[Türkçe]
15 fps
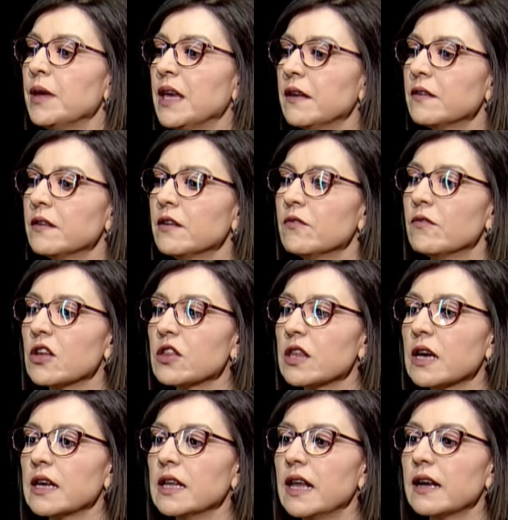Bir,
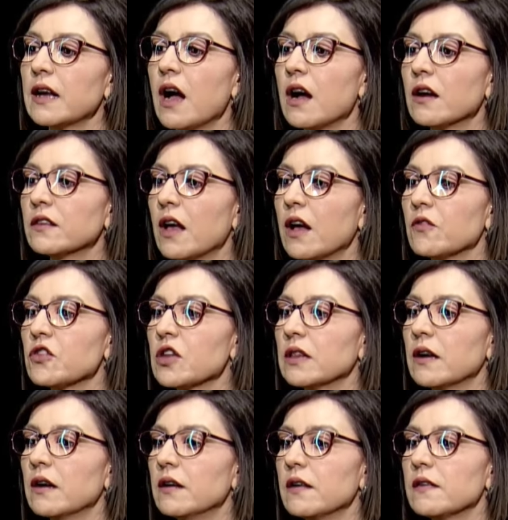vaşak ile kar
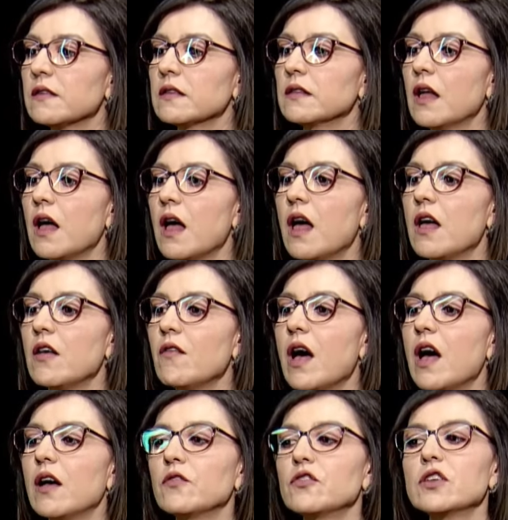tavşanı arasında
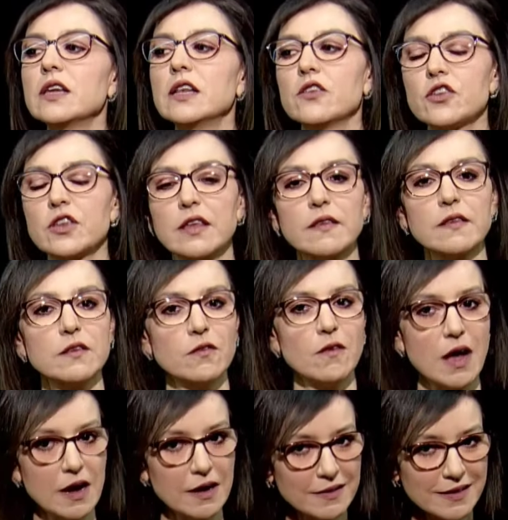av-avcı ilişkisi
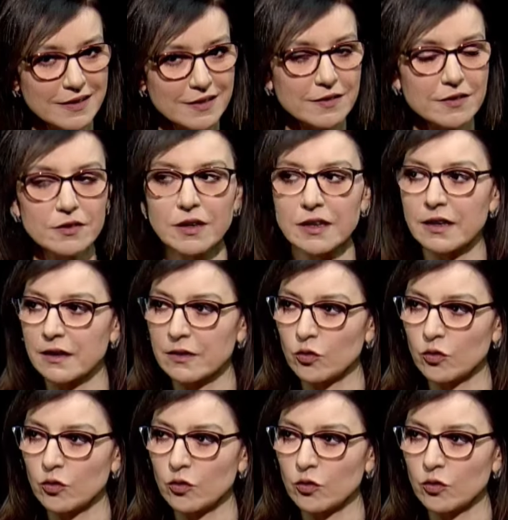vardır.